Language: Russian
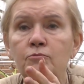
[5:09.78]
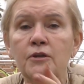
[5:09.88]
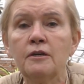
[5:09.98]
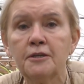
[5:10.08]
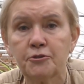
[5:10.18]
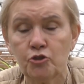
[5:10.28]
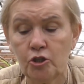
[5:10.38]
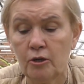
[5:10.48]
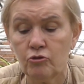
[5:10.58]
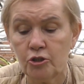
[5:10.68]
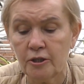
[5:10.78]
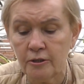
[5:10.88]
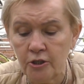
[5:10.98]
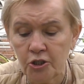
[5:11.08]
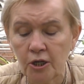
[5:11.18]
у меня есть очень хорошая
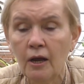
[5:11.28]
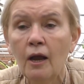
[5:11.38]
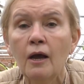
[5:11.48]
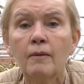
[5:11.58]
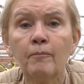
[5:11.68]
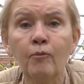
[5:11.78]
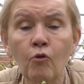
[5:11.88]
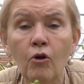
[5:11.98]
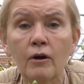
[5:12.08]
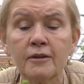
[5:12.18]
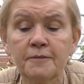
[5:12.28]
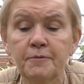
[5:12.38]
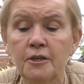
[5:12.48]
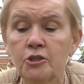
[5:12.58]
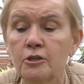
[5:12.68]
книжка. По
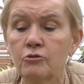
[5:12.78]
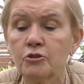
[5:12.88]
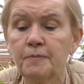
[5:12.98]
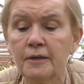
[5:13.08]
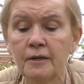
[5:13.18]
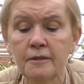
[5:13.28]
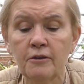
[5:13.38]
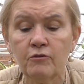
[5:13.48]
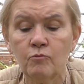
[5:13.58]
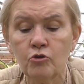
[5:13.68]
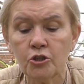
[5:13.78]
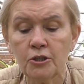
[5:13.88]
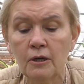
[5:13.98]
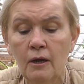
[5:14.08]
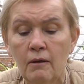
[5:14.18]
расположению спорангиев
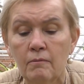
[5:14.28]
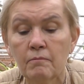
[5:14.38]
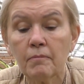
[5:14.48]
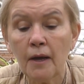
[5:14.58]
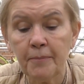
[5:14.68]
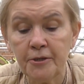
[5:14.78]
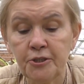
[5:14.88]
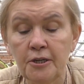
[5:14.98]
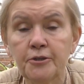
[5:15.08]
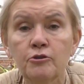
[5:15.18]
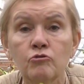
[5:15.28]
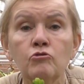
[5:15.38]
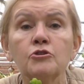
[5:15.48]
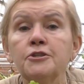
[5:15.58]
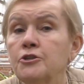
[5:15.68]
можно определить.
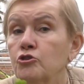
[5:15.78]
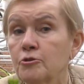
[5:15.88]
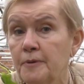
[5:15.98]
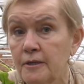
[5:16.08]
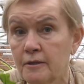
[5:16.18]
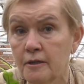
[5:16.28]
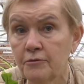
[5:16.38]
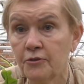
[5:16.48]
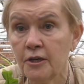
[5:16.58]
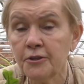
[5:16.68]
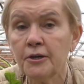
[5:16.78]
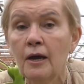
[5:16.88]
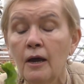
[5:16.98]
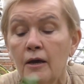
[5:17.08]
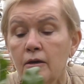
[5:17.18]
Но здесь еще спорангиев нет.
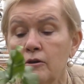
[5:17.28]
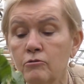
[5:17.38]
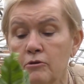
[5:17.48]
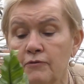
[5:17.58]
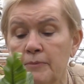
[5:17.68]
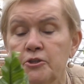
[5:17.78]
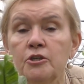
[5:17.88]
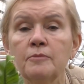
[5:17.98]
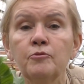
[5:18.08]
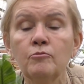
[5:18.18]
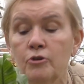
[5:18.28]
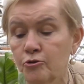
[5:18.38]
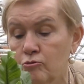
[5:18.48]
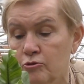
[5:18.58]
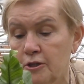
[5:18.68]
И вообще не помню,
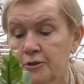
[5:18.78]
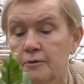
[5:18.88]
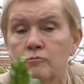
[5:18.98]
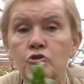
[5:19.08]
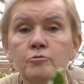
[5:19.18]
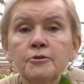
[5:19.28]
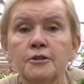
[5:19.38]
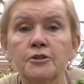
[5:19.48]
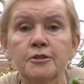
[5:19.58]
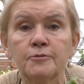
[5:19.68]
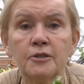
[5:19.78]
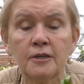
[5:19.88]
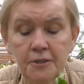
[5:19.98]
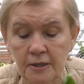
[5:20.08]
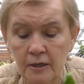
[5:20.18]
откуда это. Может быть, даже с
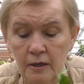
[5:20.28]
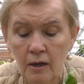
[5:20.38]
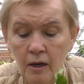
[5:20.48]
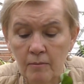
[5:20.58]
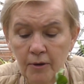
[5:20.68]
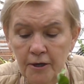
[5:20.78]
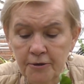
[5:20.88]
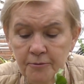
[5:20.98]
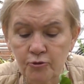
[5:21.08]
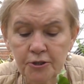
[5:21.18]
Мадагаскара. Поэтому,